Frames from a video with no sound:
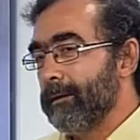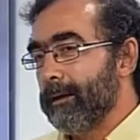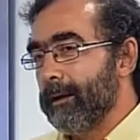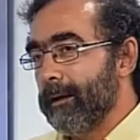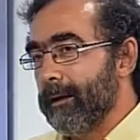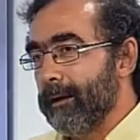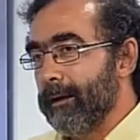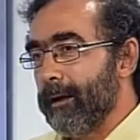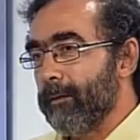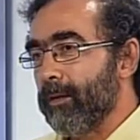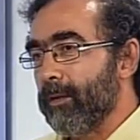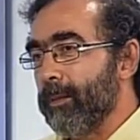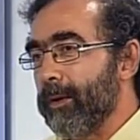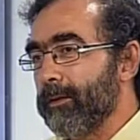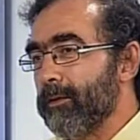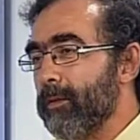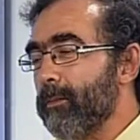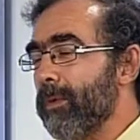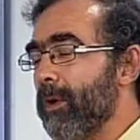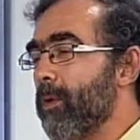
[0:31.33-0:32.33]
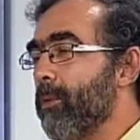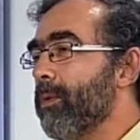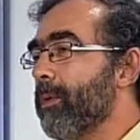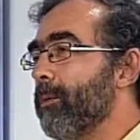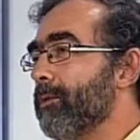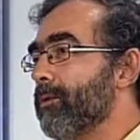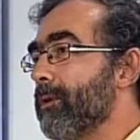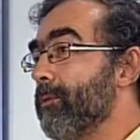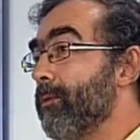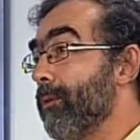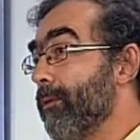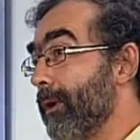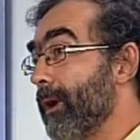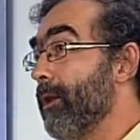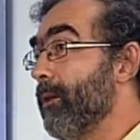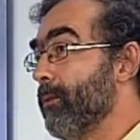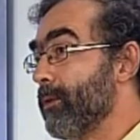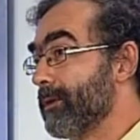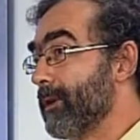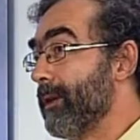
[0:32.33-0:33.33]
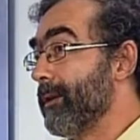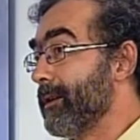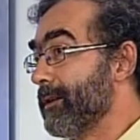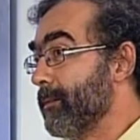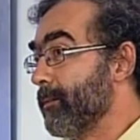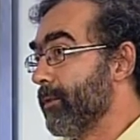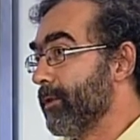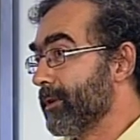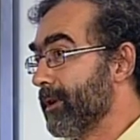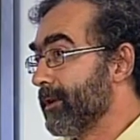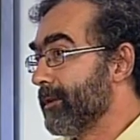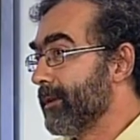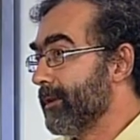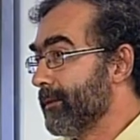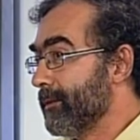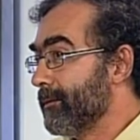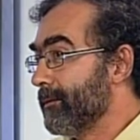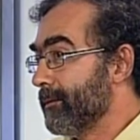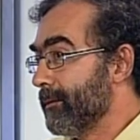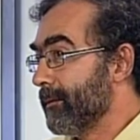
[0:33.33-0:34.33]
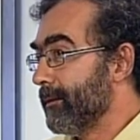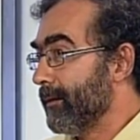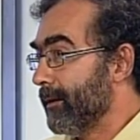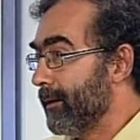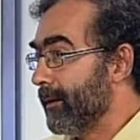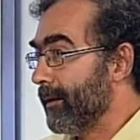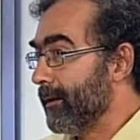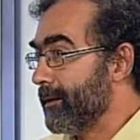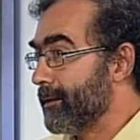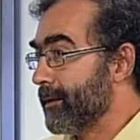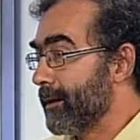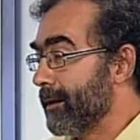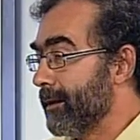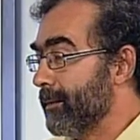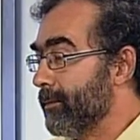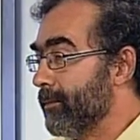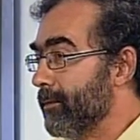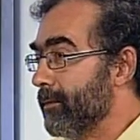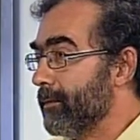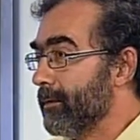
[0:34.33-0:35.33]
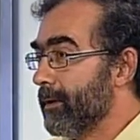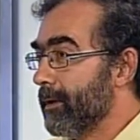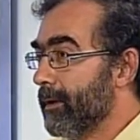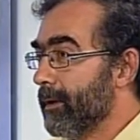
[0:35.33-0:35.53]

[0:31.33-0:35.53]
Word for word: eh, la formación para un promotor inmobiliario pues también es importante eh, eh, en este campo